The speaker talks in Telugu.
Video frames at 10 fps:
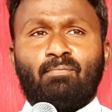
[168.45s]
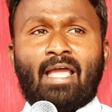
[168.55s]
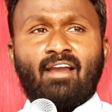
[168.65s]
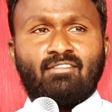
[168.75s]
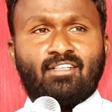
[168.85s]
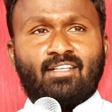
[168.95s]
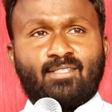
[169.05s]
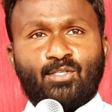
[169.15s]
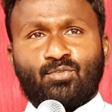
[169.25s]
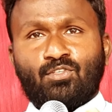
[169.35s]
బ్యాగు నిండా
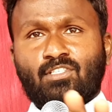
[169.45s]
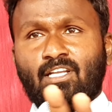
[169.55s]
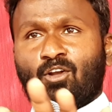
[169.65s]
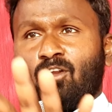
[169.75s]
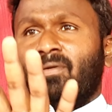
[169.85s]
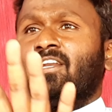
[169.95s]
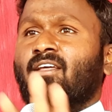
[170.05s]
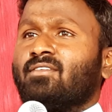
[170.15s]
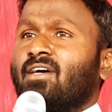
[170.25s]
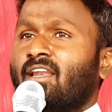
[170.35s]
తీసుకొచ్చి ఇంట్లో
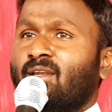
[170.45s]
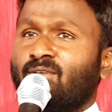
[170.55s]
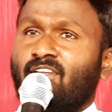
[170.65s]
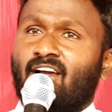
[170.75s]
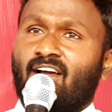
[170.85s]
పెట్టారు హలో